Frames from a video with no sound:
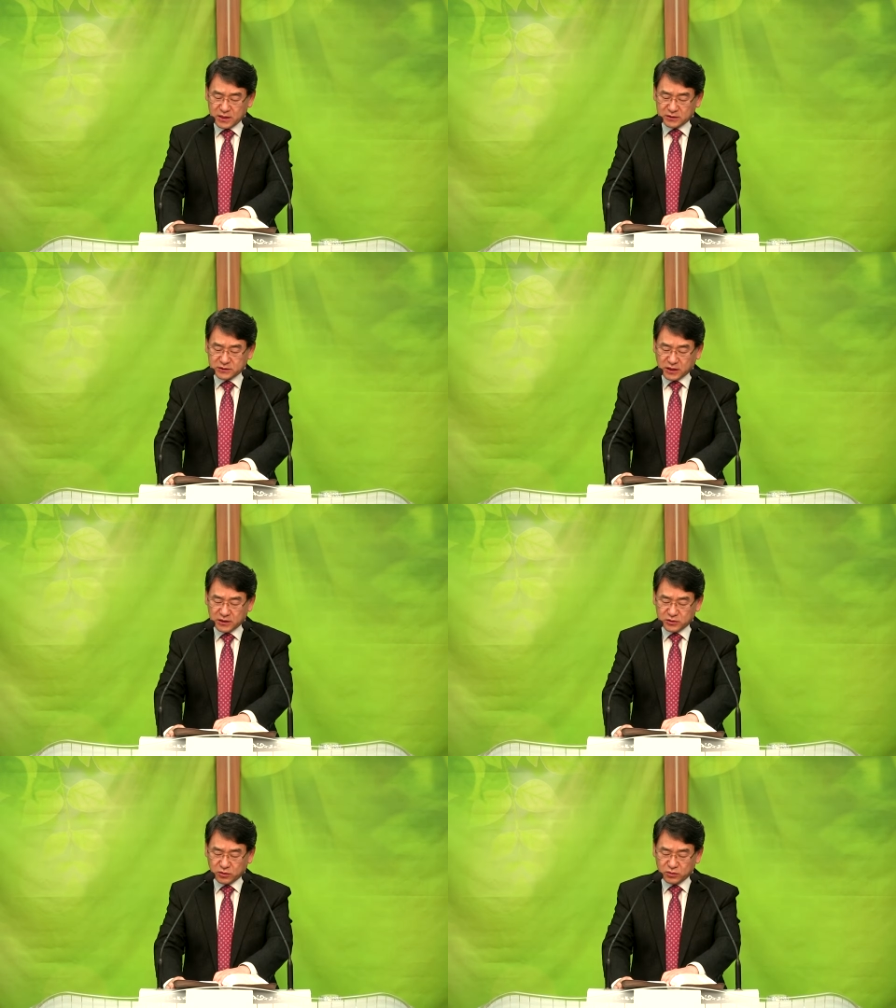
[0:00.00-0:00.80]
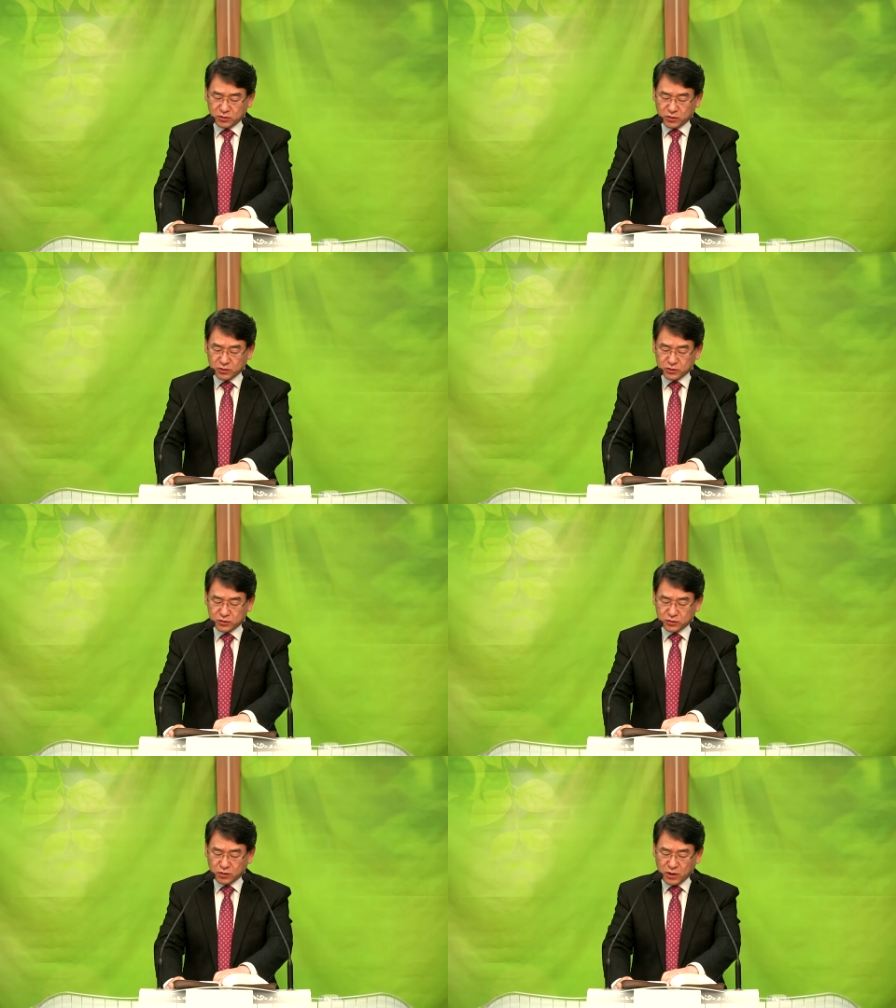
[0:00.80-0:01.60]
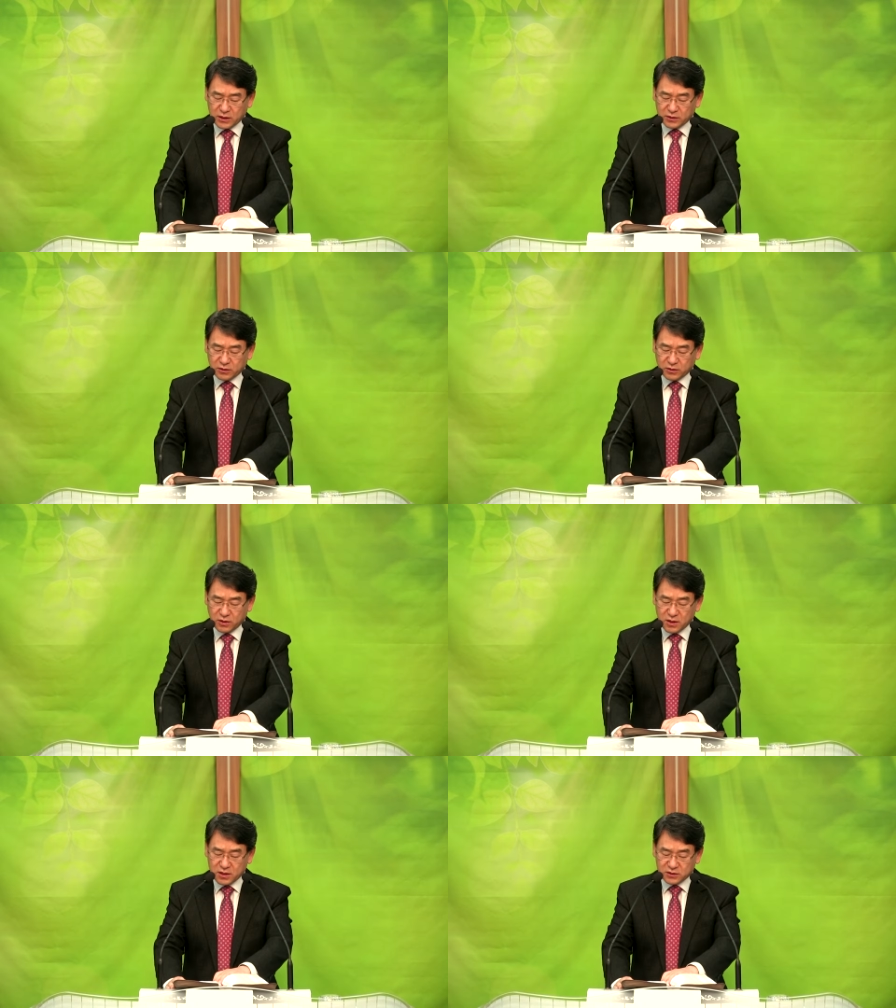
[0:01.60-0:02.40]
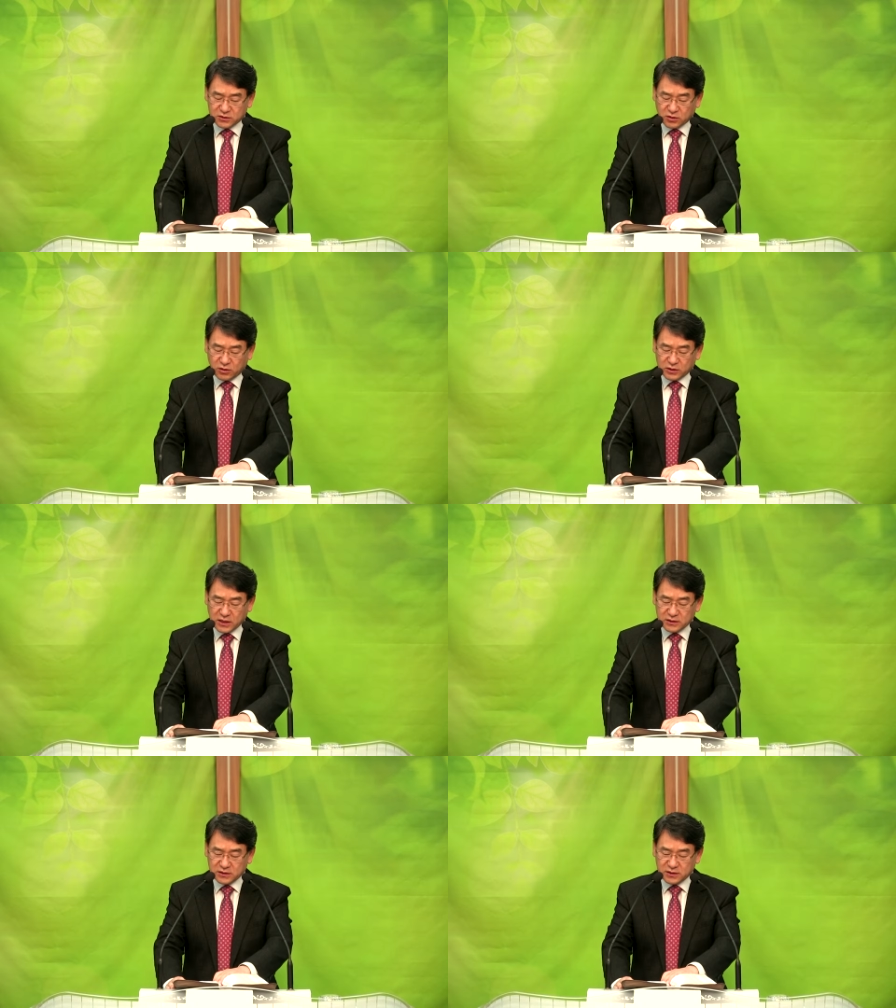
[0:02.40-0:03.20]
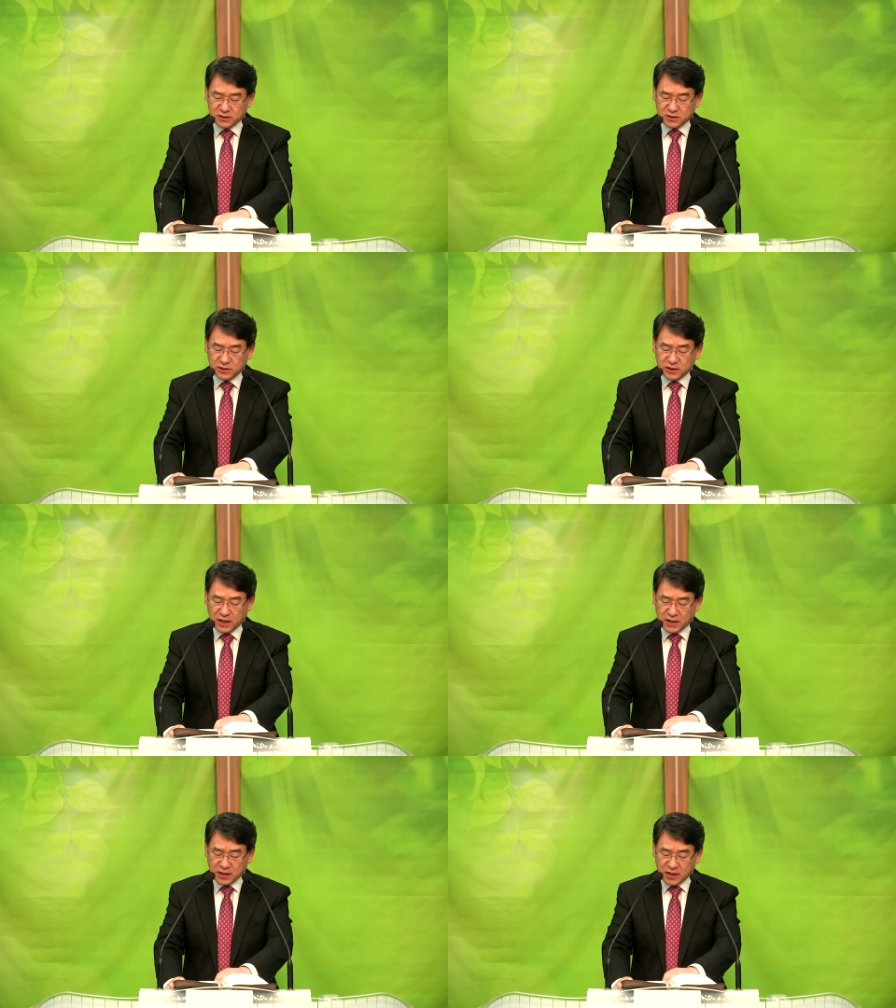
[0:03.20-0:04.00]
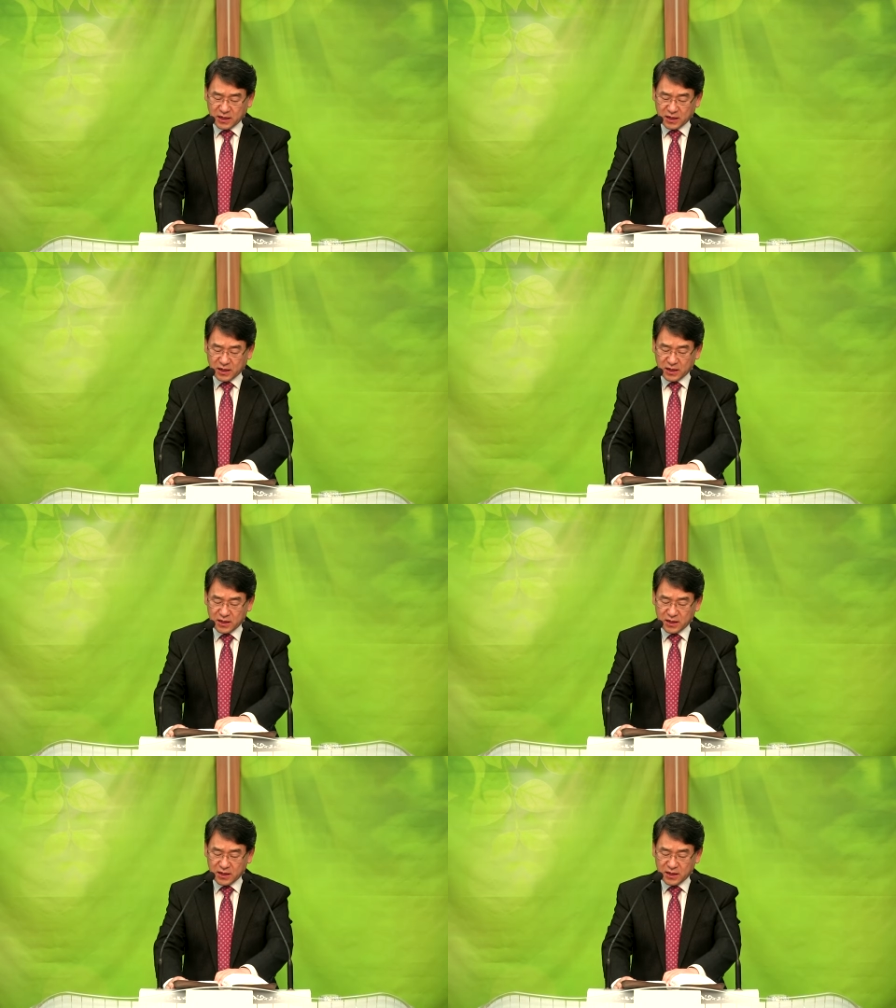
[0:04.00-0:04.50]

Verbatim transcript: 자기 손으로 수고하여 선한 일을 하라.